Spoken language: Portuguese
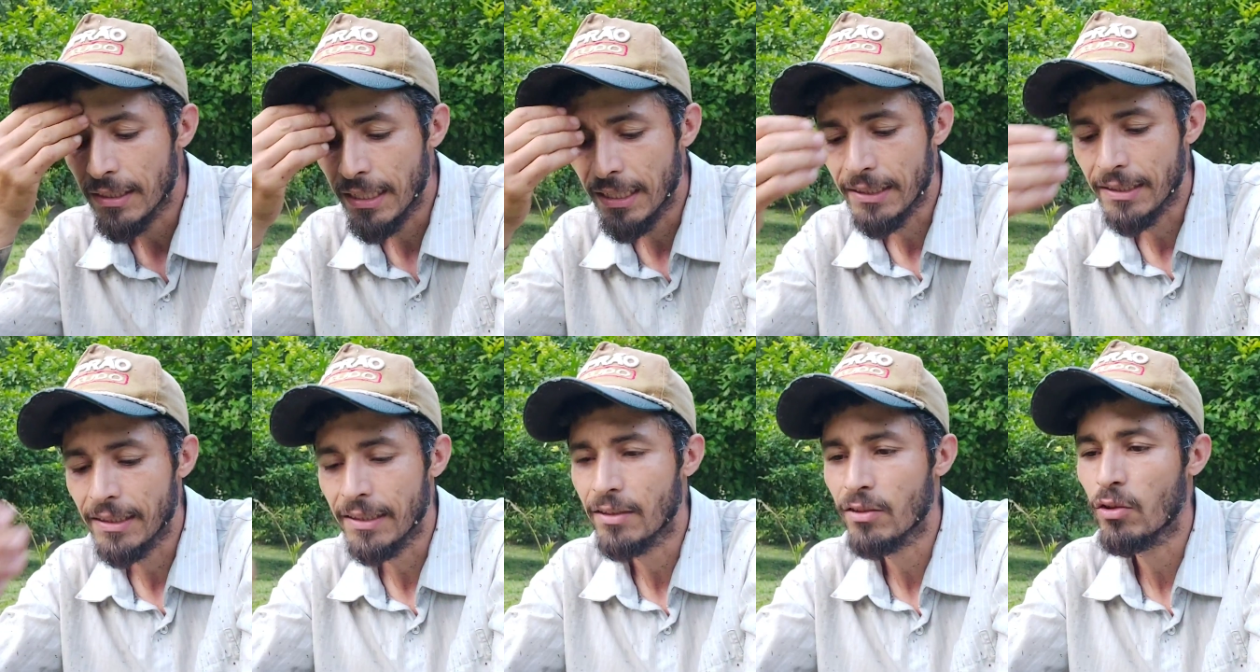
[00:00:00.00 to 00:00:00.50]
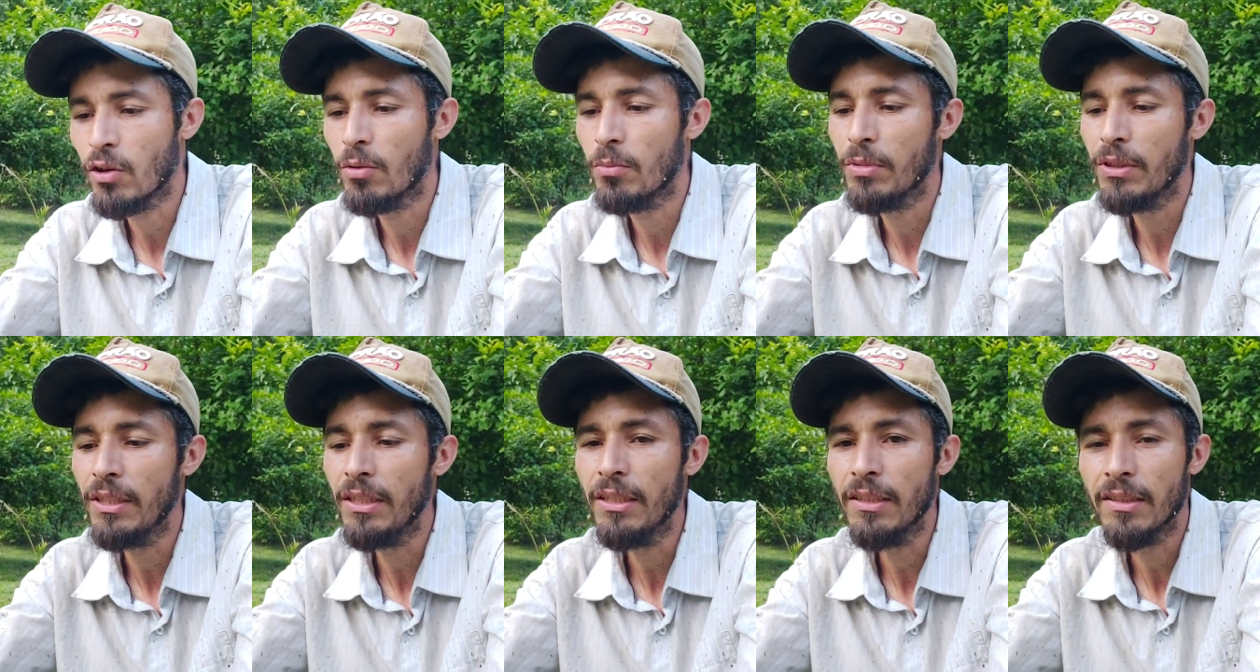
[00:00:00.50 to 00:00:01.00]
dessas
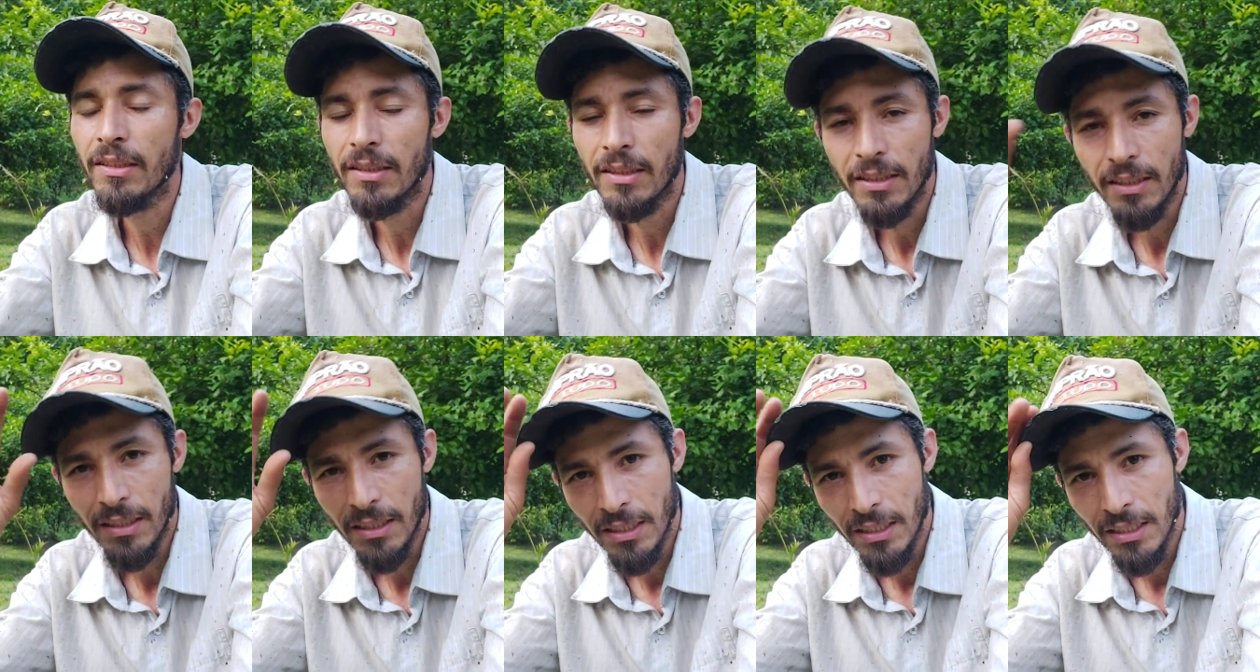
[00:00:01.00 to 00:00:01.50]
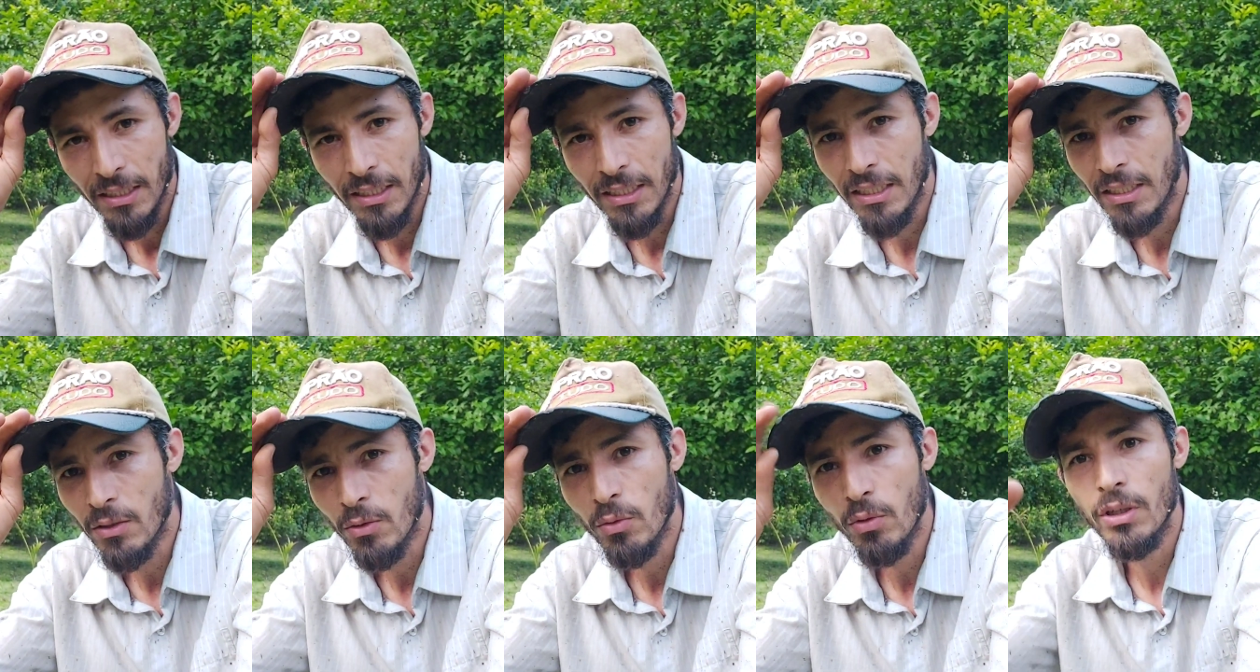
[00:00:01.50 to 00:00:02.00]
cobrinhas
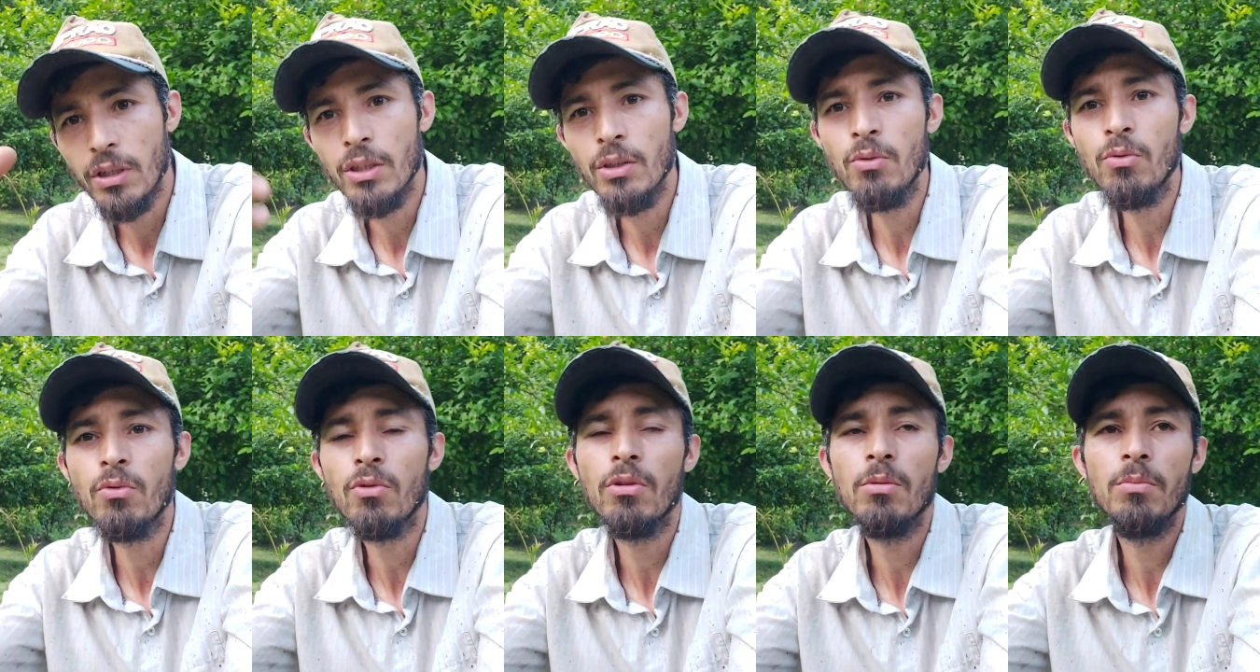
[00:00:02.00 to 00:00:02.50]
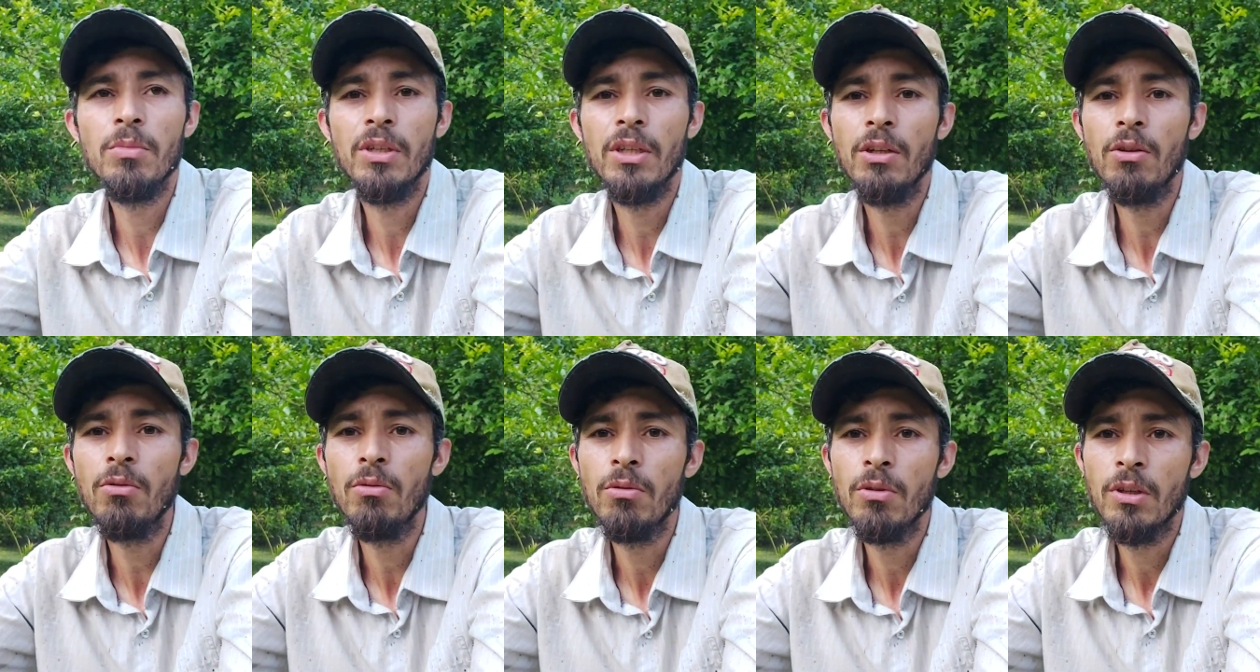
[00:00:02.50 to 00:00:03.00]
e engoliu,
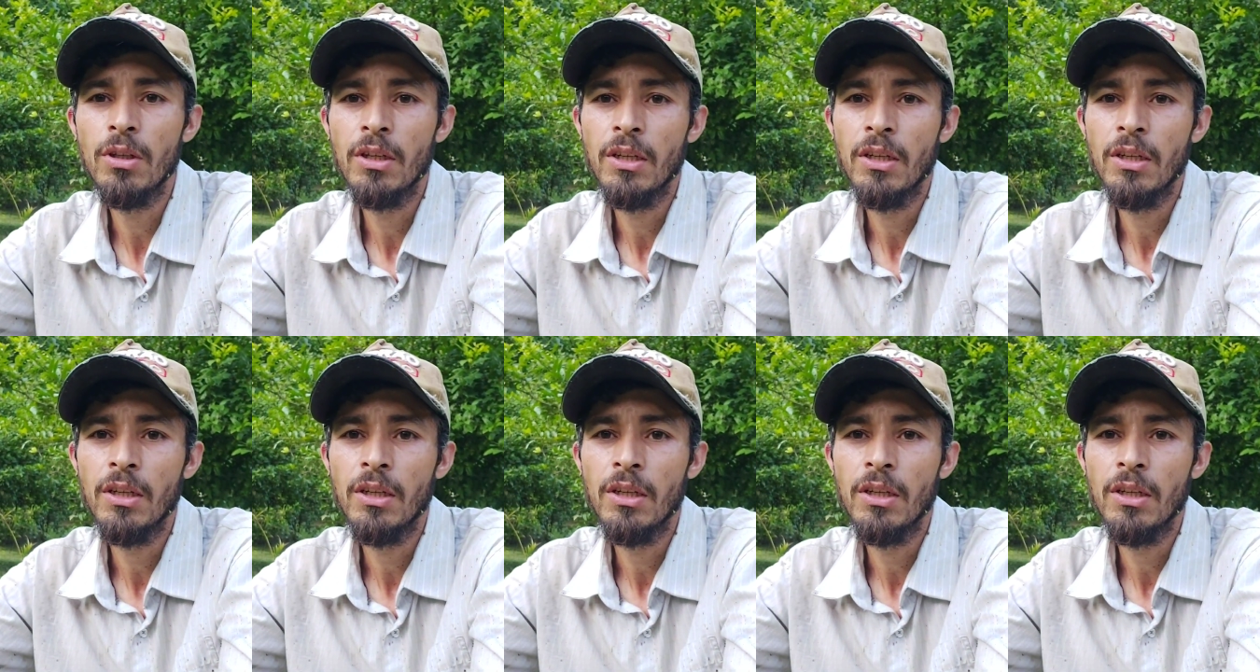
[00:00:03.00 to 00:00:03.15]
comeu